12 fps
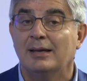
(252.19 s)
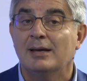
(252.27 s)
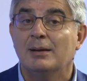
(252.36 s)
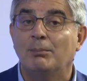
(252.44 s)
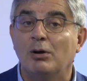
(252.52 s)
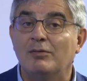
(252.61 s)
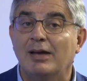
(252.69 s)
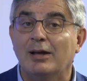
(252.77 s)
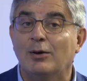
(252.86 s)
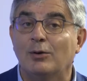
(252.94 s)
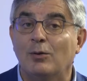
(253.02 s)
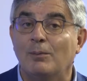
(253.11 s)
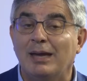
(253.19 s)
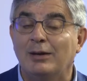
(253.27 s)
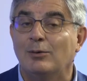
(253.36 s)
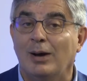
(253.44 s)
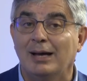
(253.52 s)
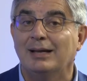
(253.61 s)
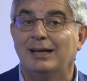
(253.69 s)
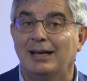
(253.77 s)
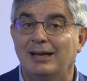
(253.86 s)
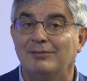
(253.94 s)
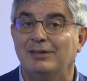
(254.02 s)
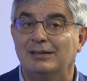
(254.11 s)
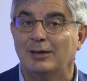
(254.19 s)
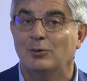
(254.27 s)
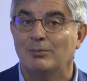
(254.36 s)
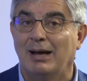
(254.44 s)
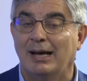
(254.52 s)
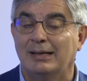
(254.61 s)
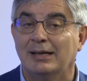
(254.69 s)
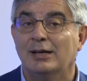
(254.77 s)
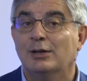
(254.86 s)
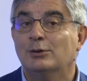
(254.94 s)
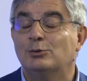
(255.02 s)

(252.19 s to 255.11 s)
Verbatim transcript: poi vengono meno anche le vite umane.